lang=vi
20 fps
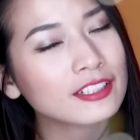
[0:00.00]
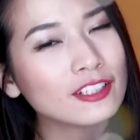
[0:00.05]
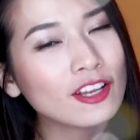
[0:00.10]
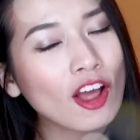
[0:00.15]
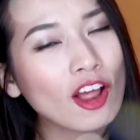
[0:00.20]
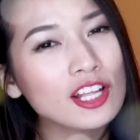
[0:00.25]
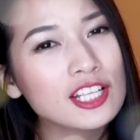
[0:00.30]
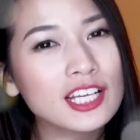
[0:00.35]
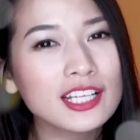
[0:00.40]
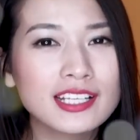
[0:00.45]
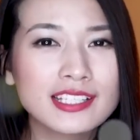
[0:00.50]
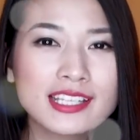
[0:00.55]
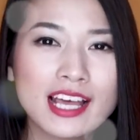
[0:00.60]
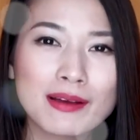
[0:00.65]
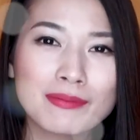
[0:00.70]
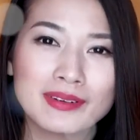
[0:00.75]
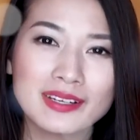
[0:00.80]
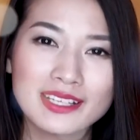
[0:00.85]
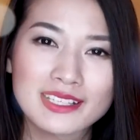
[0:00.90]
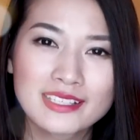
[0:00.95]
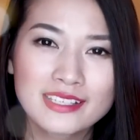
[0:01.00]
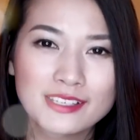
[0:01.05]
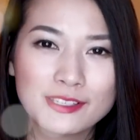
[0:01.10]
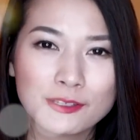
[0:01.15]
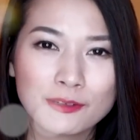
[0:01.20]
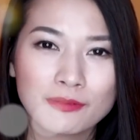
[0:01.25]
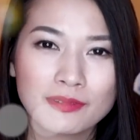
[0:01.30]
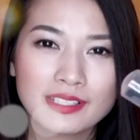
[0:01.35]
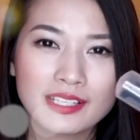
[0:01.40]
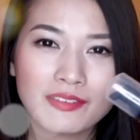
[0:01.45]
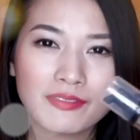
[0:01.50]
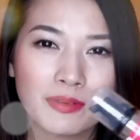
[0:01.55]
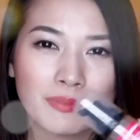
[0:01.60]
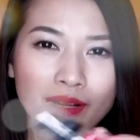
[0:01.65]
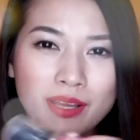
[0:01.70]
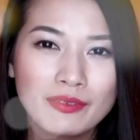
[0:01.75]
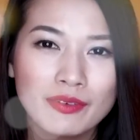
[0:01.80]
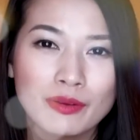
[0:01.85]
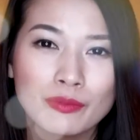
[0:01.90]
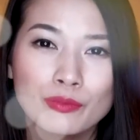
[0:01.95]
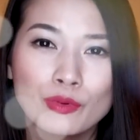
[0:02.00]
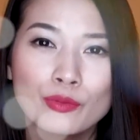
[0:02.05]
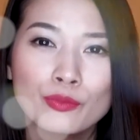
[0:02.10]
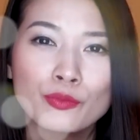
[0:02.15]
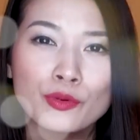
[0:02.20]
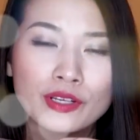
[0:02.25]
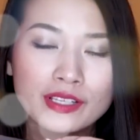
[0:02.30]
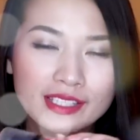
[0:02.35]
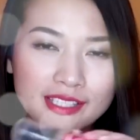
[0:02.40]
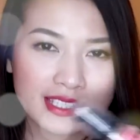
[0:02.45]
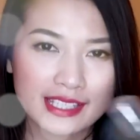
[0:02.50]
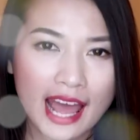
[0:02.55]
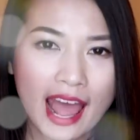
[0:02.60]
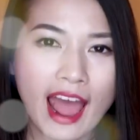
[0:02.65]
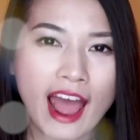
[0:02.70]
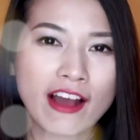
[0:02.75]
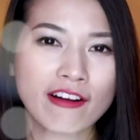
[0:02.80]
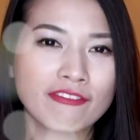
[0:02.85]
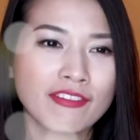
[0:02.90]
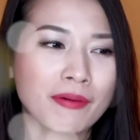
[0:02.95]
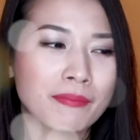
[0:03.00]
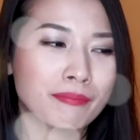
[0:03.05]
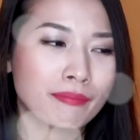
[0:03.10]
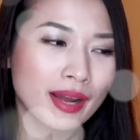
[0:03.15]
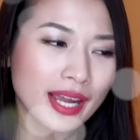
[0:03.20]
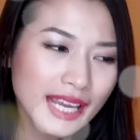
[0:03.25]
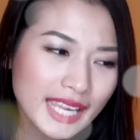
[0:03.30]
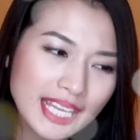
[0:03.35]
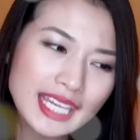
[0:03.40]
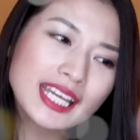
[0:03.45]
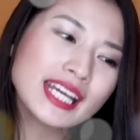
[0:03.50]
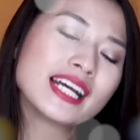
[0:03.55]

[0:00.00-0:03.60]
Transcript: Đấy tại sao mà Ly chỉ dùng cái sản phẩm này vào bố buổi sáng Và may